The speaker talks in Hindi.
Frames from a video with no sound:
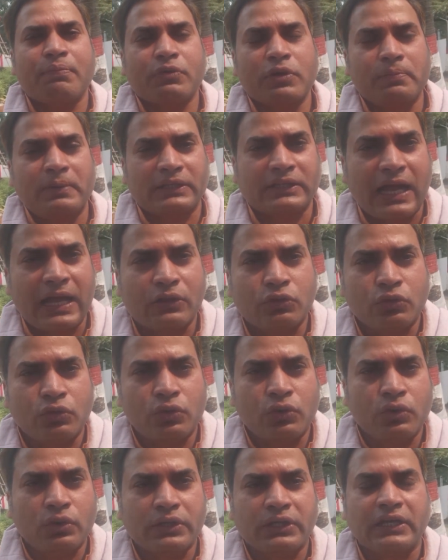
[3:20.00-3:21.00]
आपको बता दू
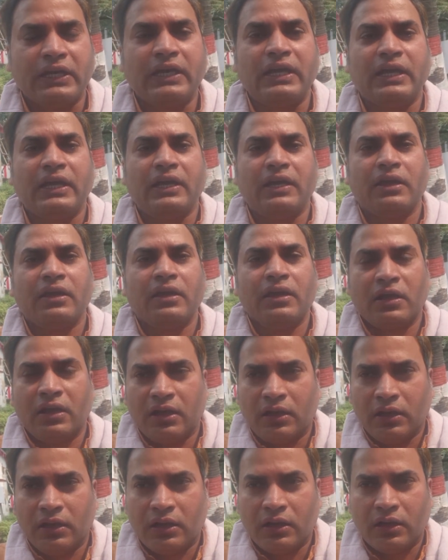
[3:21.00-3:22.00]
की
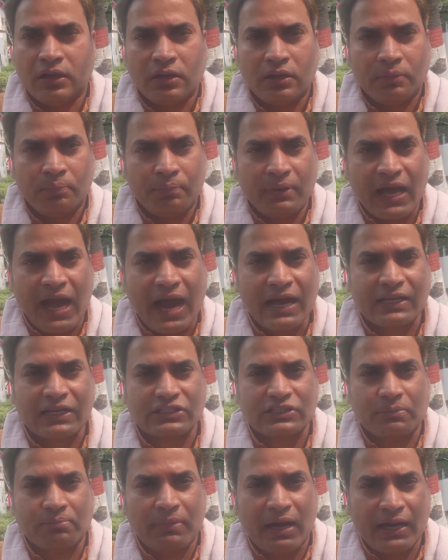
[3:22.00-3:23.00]
बिहार
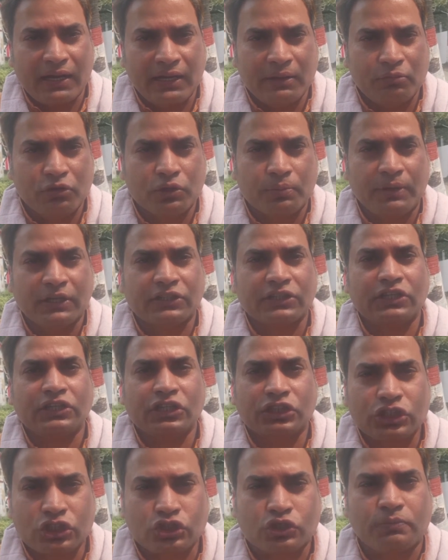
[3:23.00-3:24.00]
के सम्मान्य मुख्यमंत्री
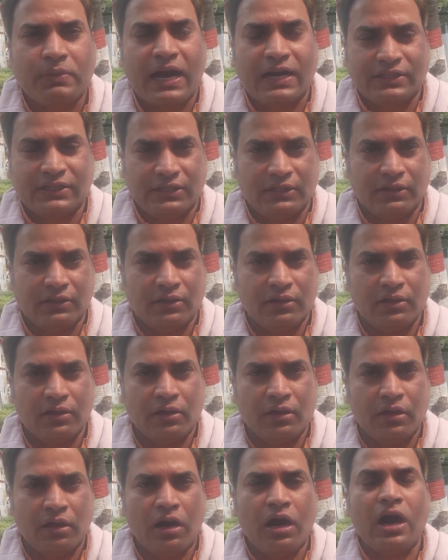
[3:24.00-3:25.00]
नीतीश कुमार जी
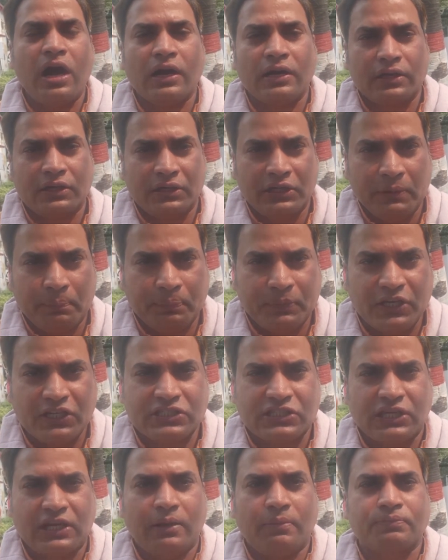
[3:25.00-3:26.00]
और डिप्टी
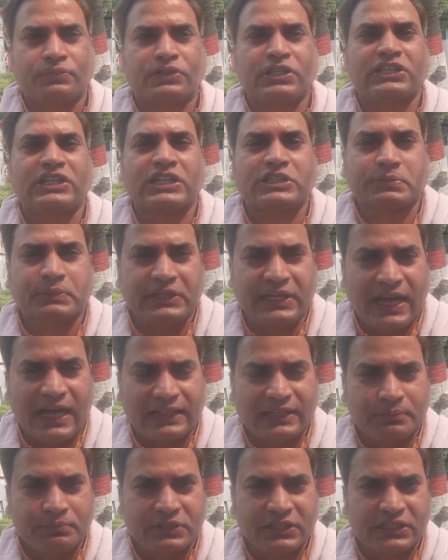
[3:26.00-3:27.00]
सीएम तेजस्वी
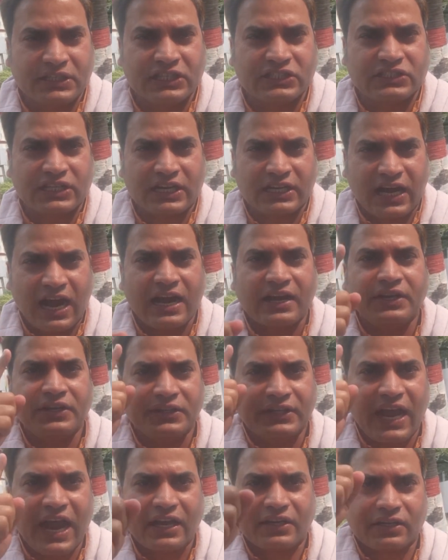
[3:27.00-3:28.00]
यादव जी की सरकार
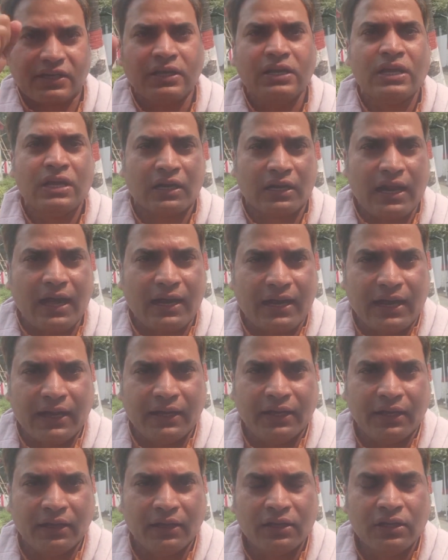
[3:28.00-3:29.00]
इंटैक्ट रह
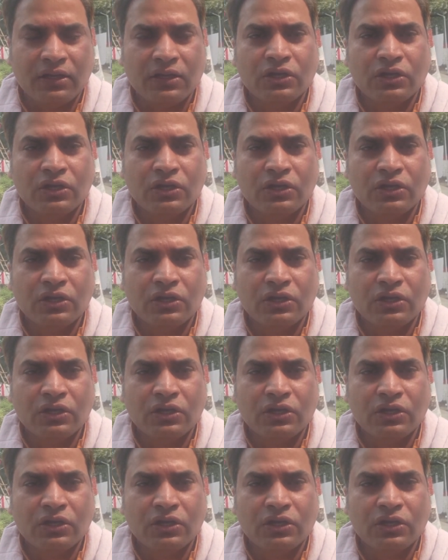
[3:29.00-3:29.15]
गई